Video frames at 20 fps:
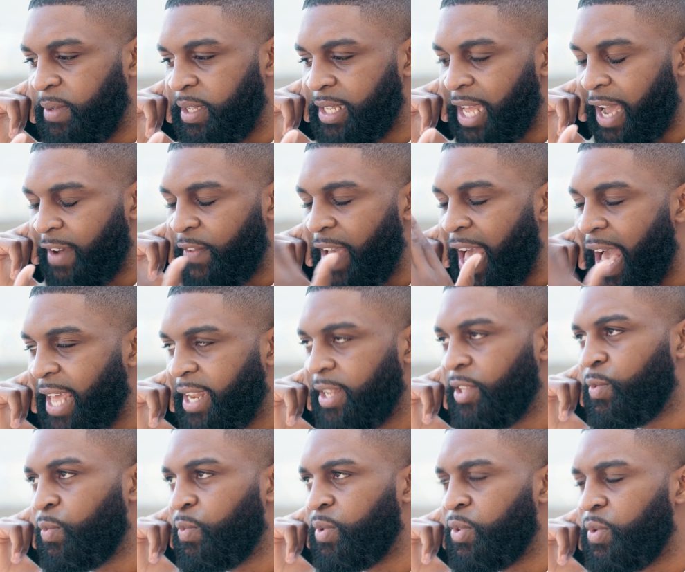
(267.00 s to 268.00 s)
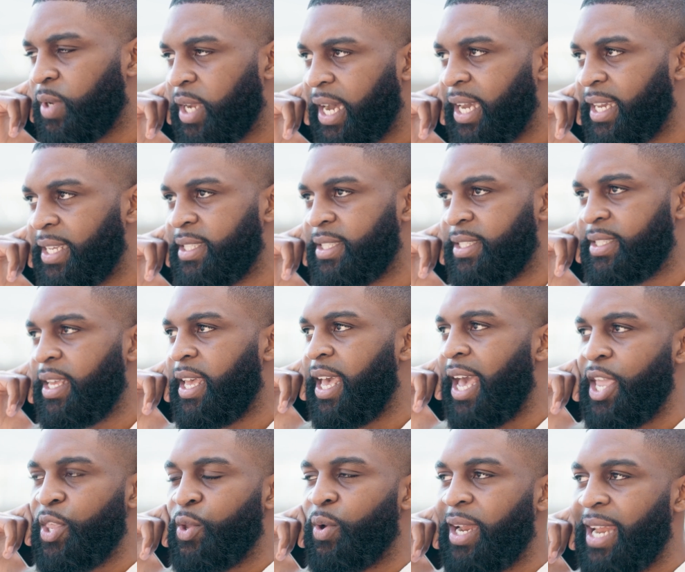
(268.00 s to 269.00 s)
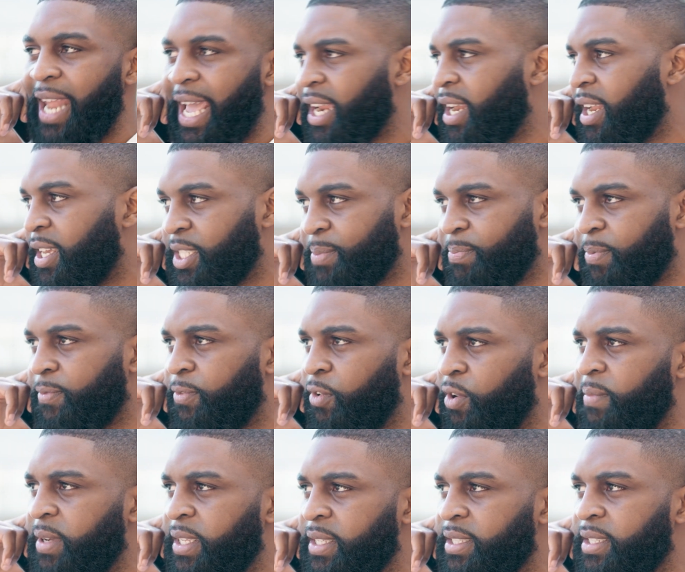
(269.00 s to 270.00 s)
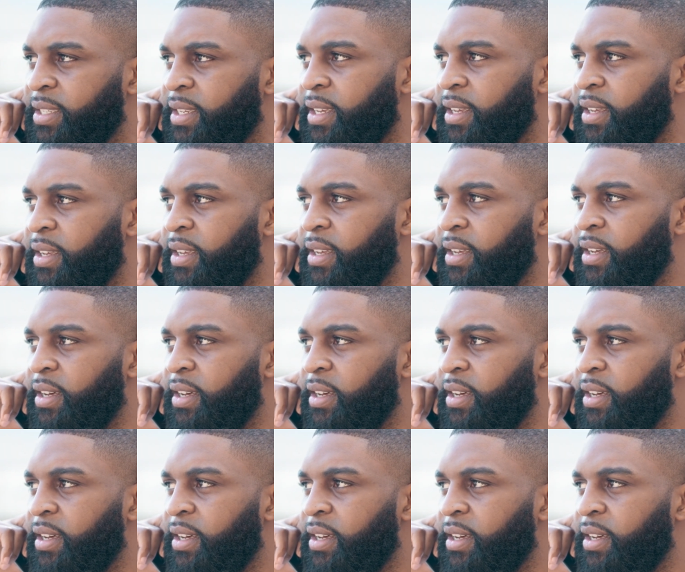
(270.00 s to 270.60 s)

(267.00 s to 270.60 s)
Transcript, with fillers: occupée par mon travail, j'ai besoin de savoir que tu vas bien et que tu es